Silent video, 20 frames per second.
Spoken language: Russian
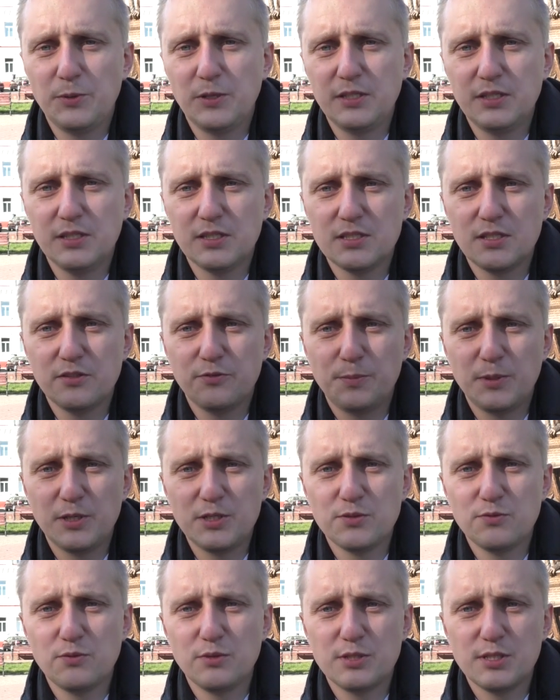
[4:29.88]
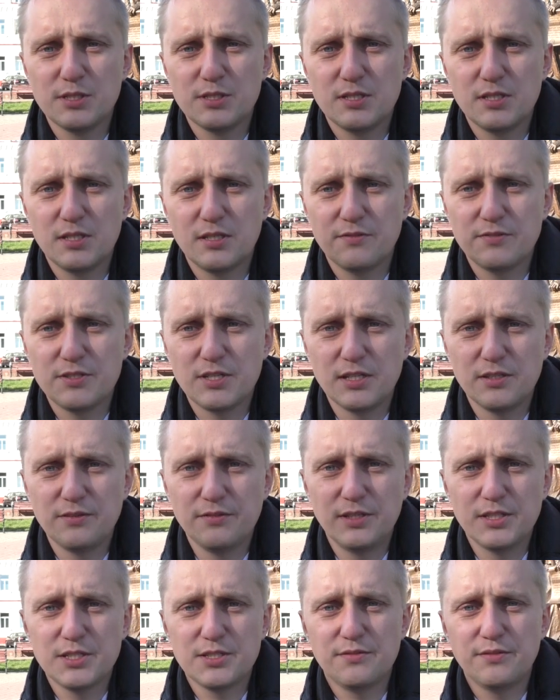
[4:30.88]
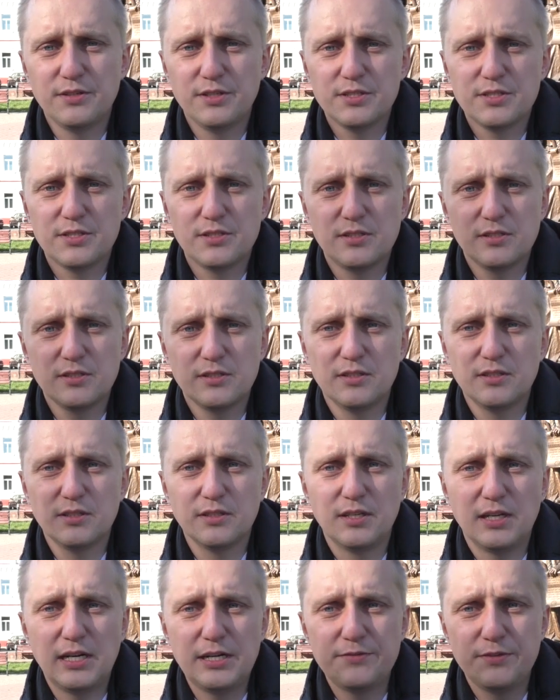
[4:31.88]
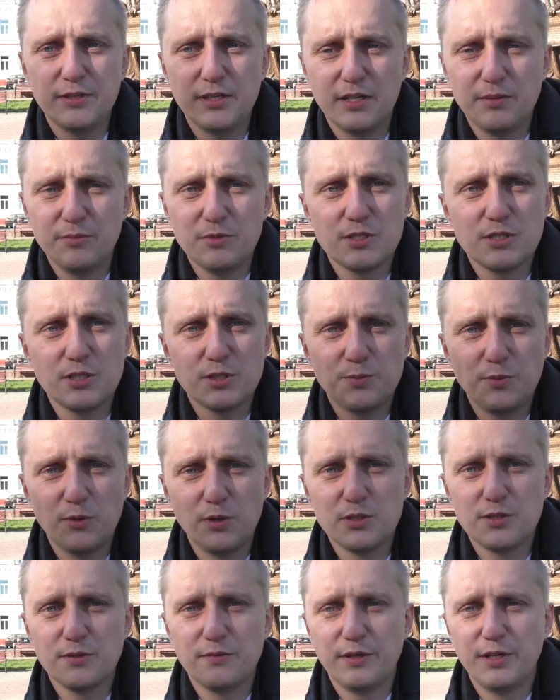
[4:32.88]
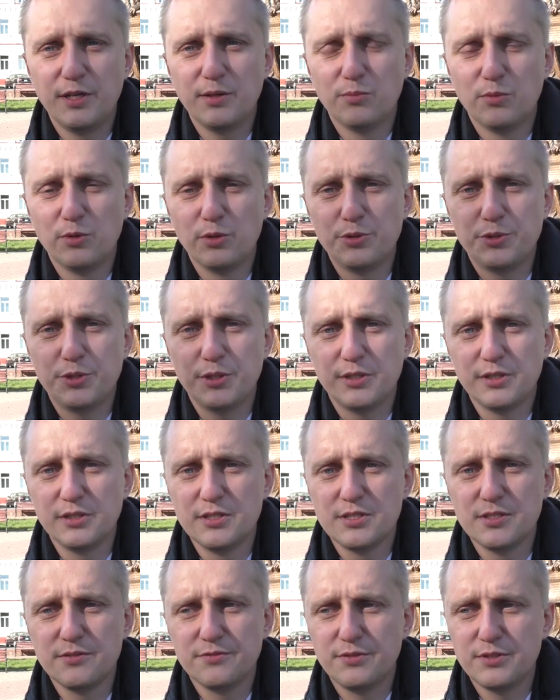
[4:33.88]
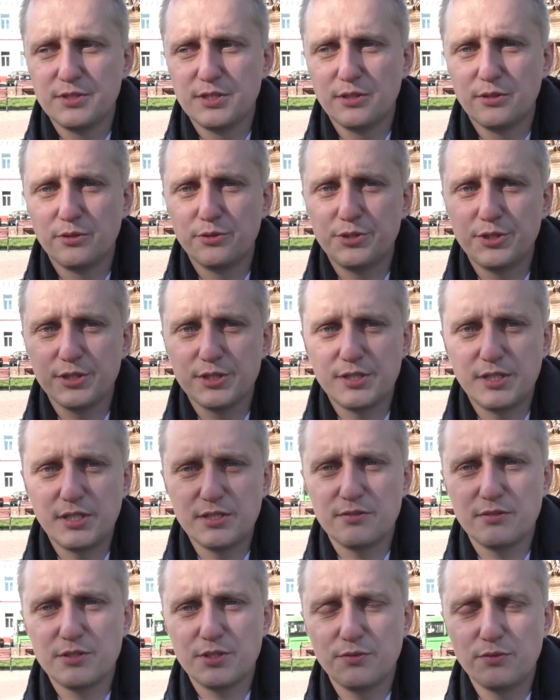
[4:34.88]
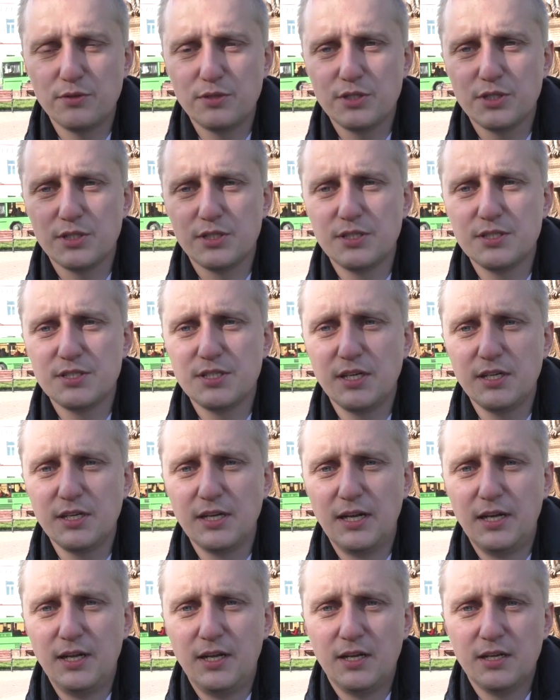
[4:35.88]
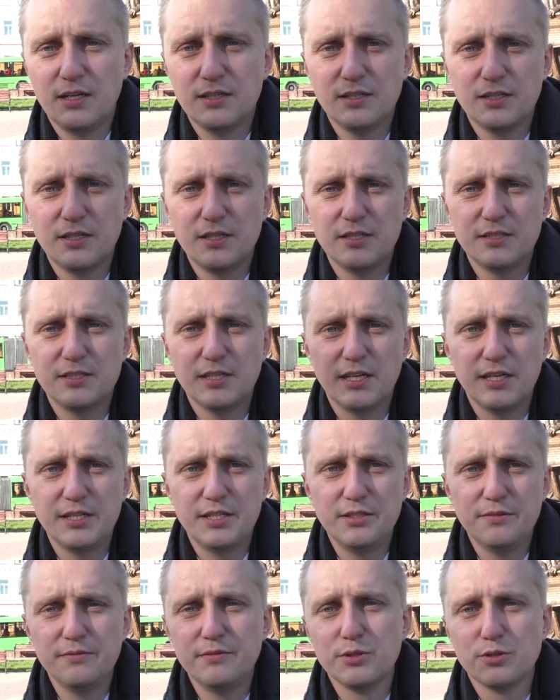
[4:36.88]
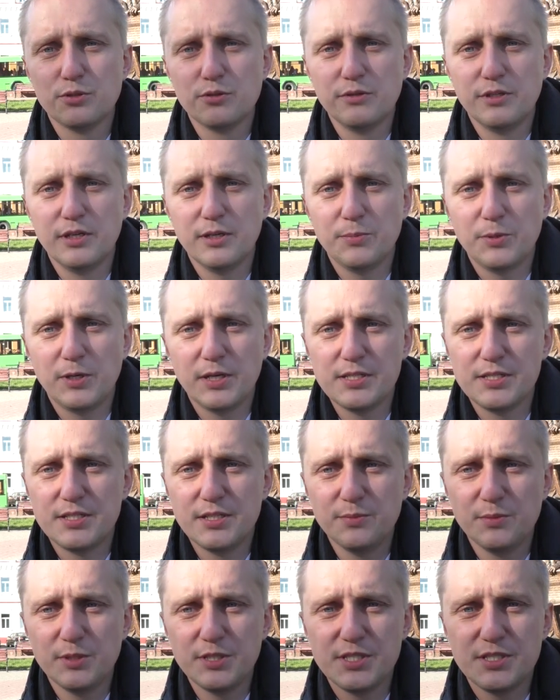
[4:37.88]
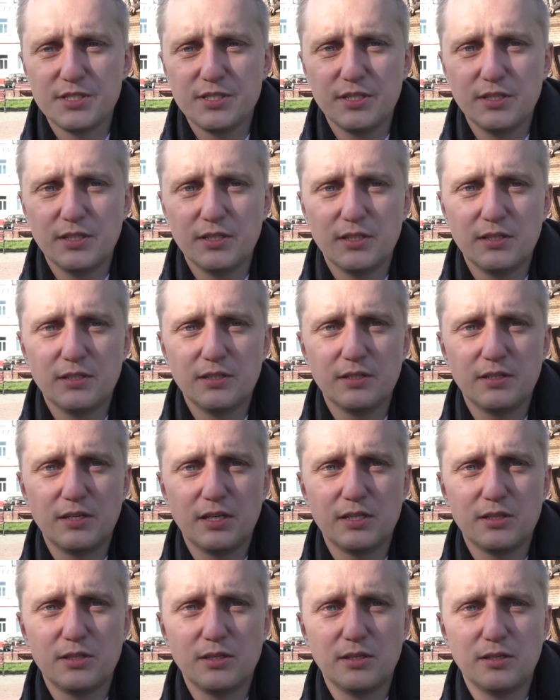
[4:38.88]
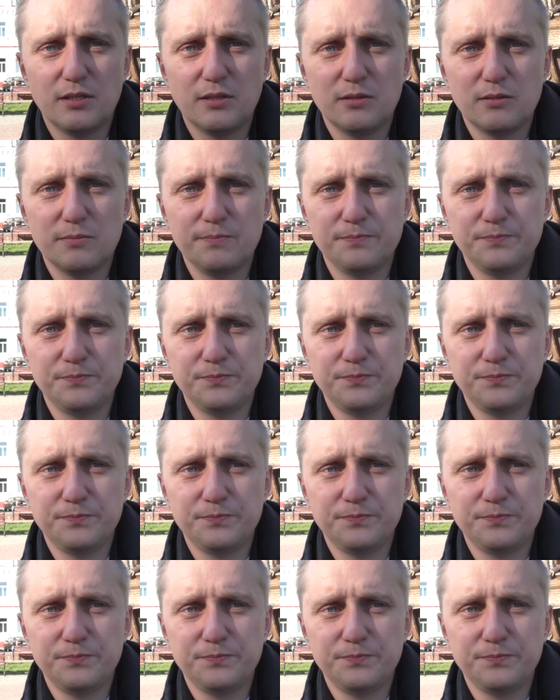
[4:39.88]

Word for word: подъездов производится в соответствии с э, графиками, с использованием моющих и дезинфицирующих средств. На сегодняшний день э, я не вижу необходимости э, как-то